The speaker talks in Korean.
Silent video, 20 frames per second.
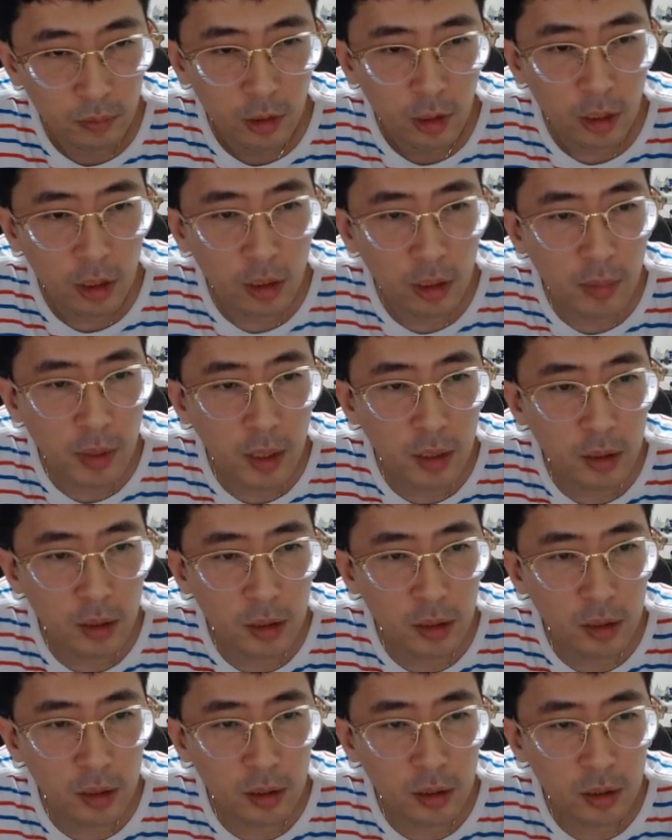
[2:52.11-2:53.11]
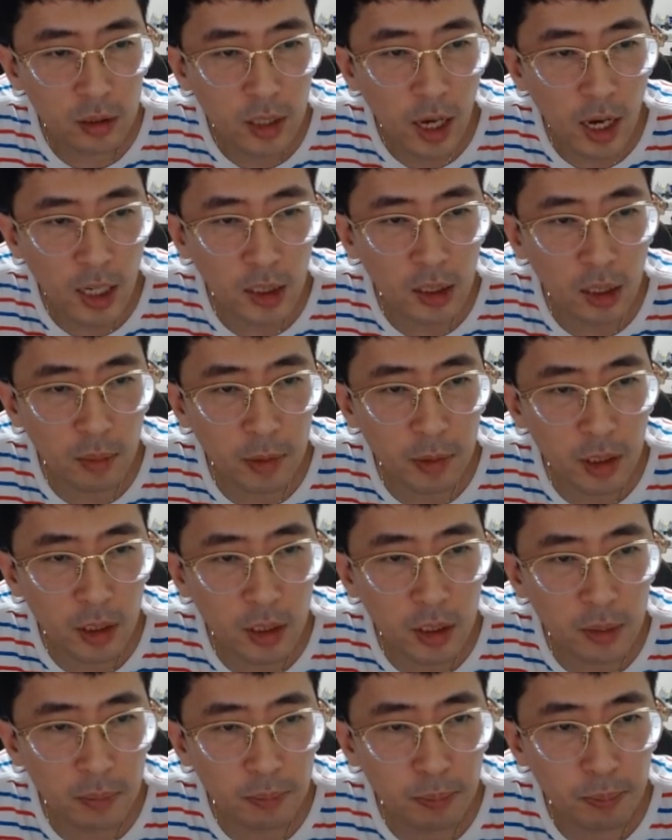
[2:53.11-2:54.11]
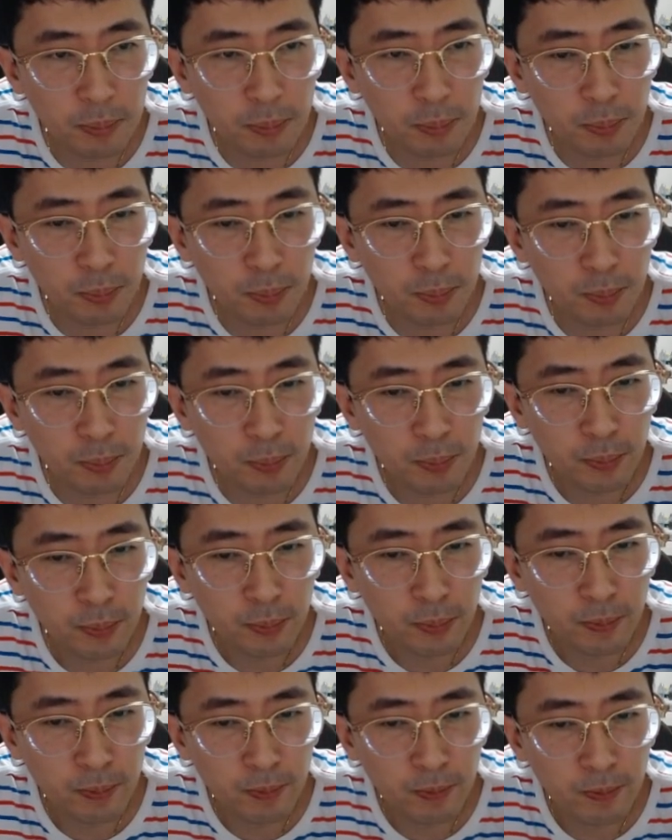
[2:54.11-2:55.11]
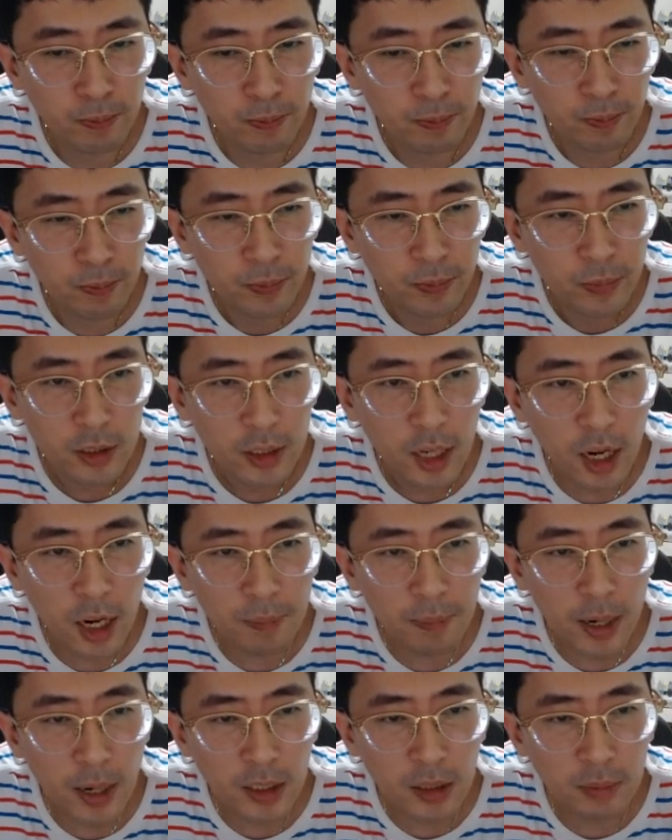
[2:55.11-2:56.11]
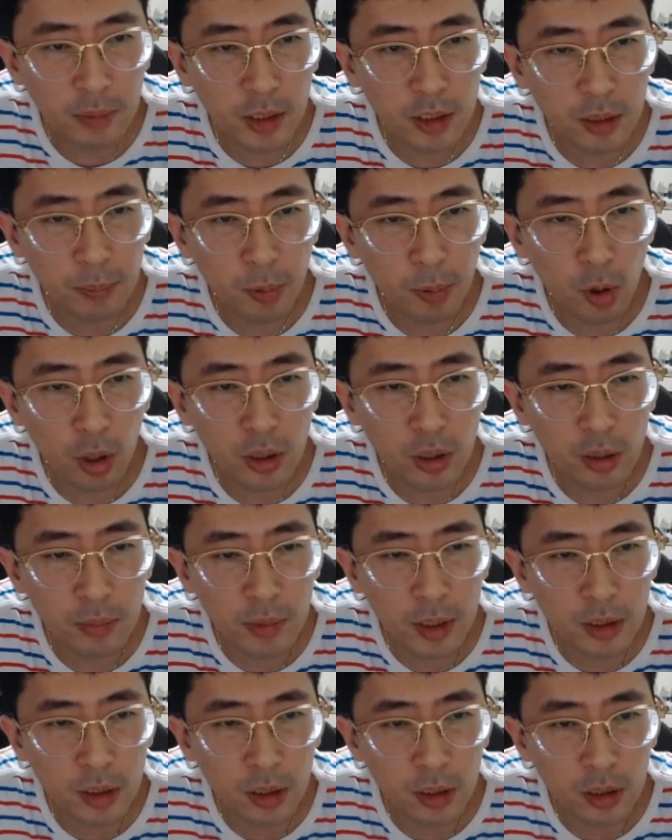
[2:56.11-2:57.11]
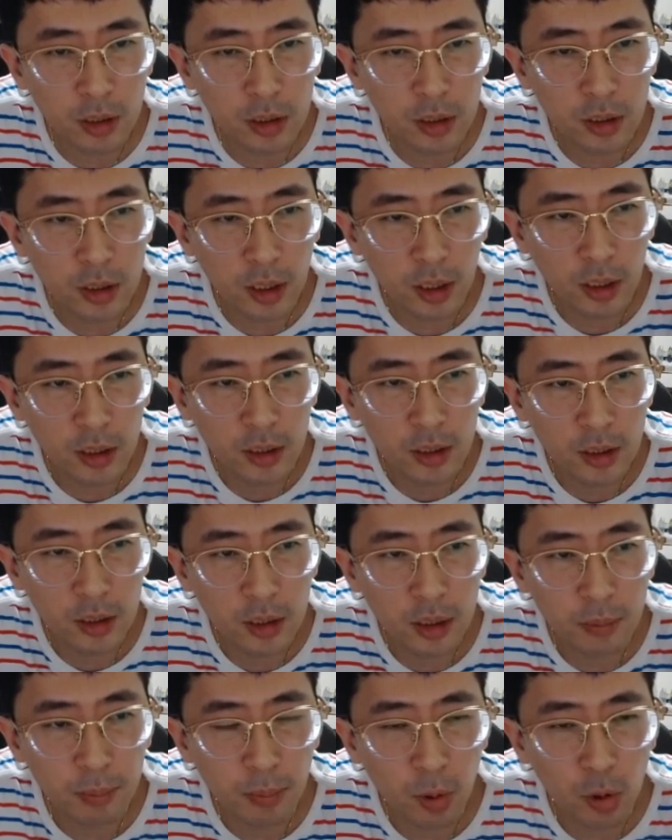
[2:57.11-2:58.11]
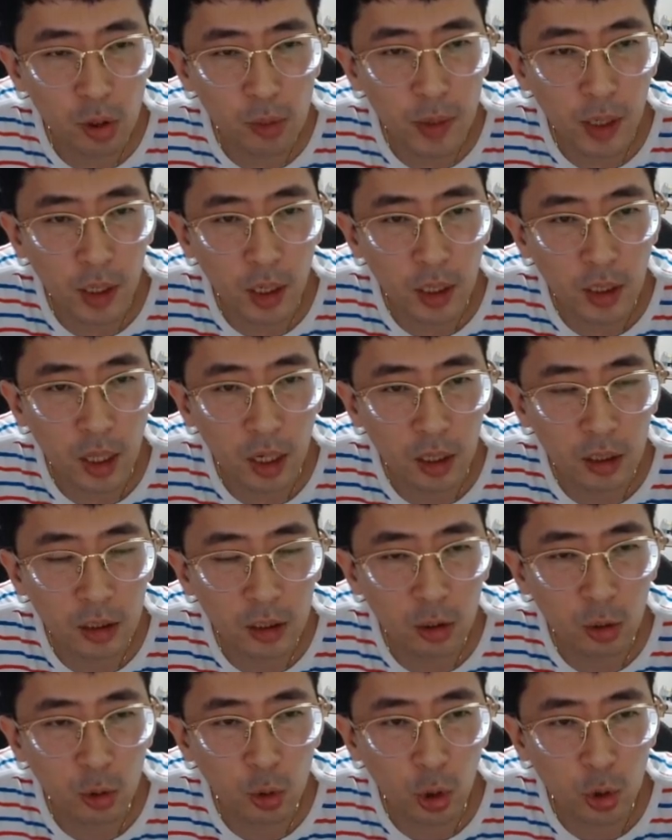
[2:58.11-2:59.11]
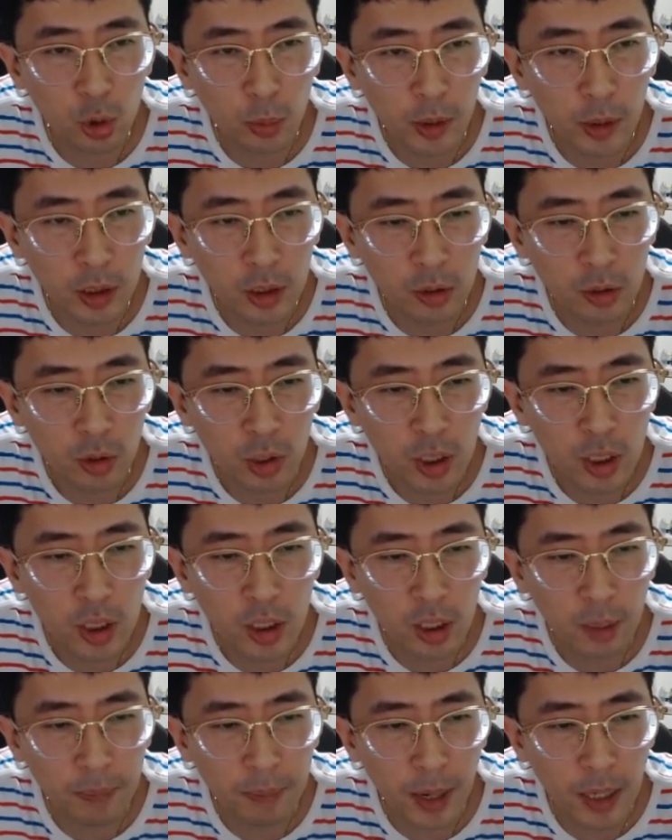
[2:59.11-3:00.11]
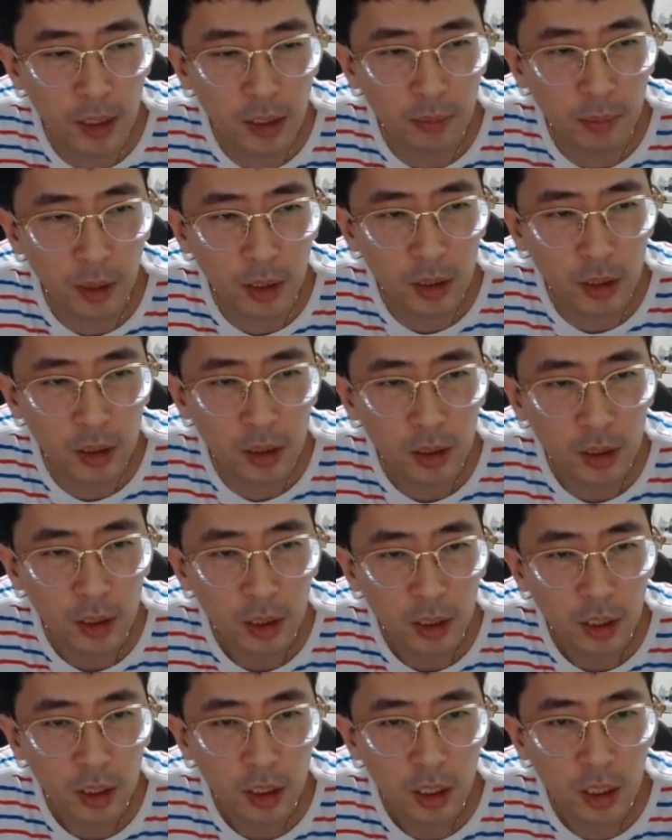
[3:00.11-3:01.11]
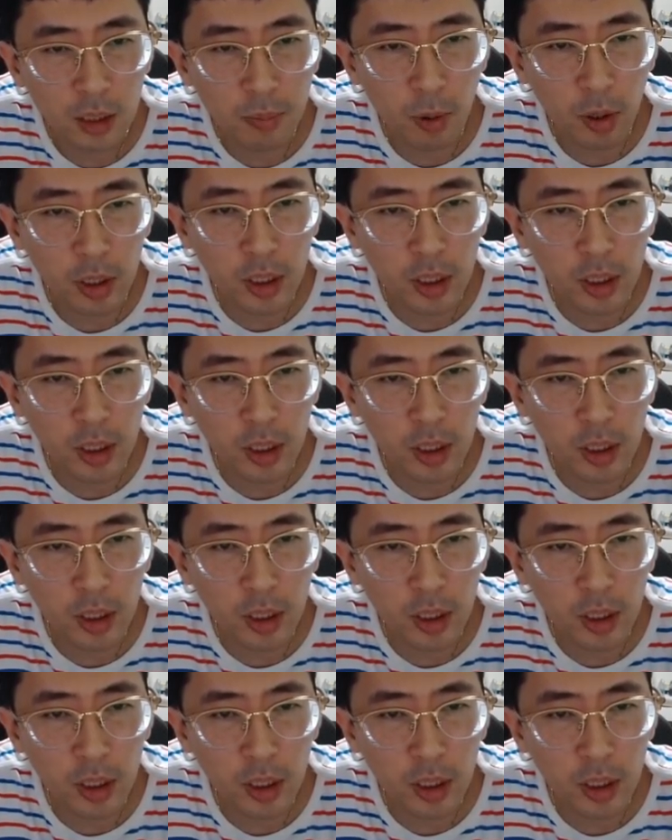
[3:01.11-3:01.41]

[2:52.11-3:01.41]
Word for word: 이러면은 상위 뜸에서 이 음. 차가 빠지면 이제 포가 넘어서 이제 이 포를 먹겠다 그런 의도가 좀 있거든요. 이렇게 빠지면은 이 포가